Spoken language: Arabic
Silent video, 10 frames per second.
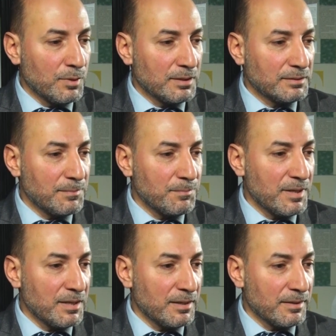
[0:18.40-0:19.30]

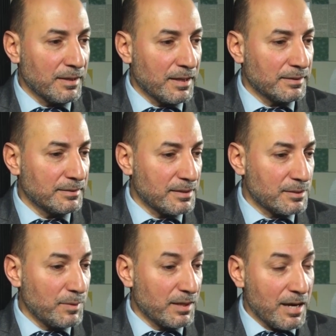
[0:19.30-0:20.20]
وتم يعني
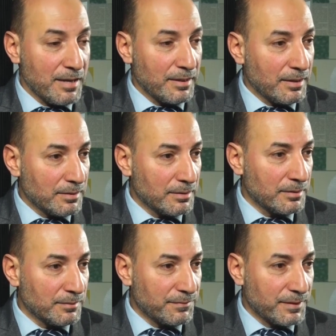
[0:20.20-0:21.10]
تسويق هذه
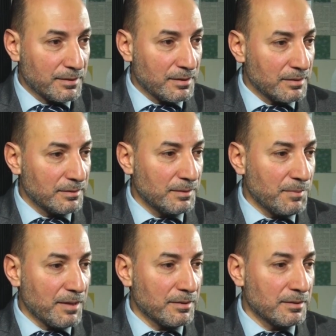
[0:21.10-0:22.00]
الفكرة في
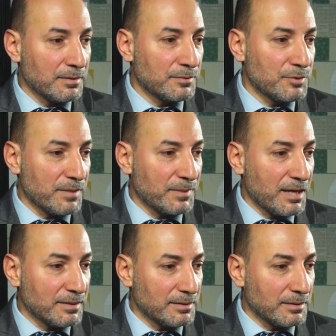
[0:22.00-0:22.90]
بعض
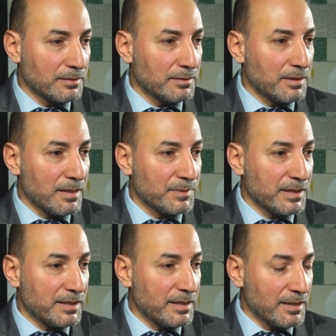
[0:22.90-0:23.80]
الجامعات
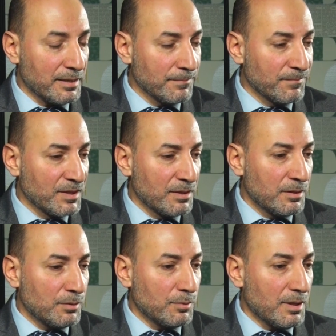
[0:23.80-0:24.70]
الأمريكية
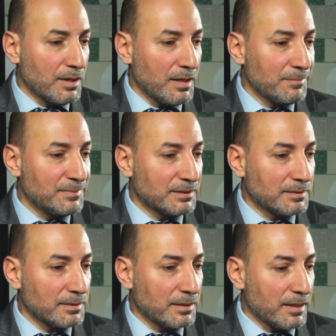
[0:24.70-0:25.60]

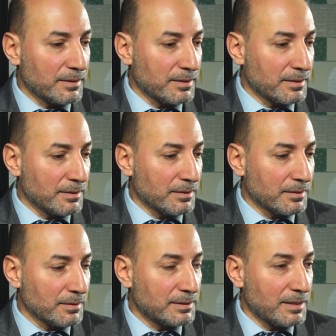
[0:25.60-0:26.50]
وأبدت يعني
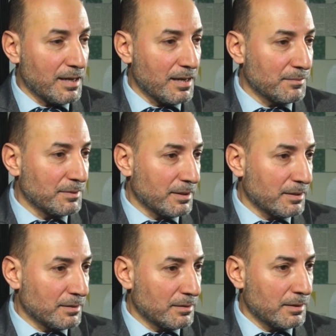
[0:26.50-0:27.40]
اقتناعها
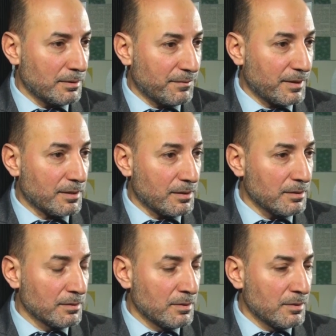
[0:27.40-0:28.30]

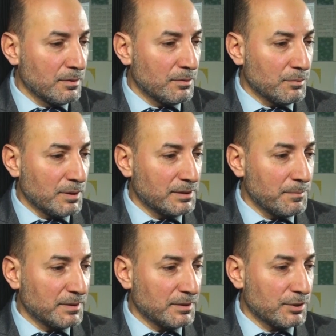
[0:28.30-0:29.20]
بالفكرة
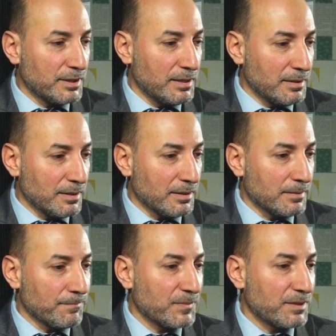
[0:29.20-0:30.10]
وتم تشكيل
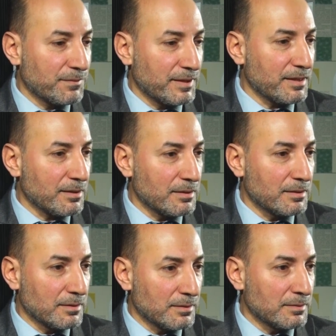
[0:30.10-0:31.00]
فريق
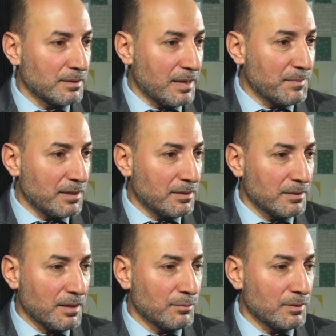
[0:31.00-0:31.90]
عمل
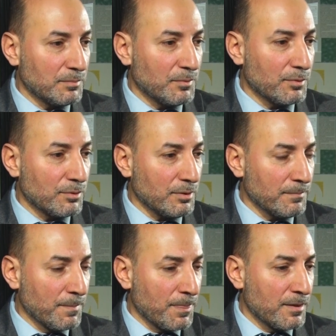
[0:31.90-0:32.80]
حول الموضوع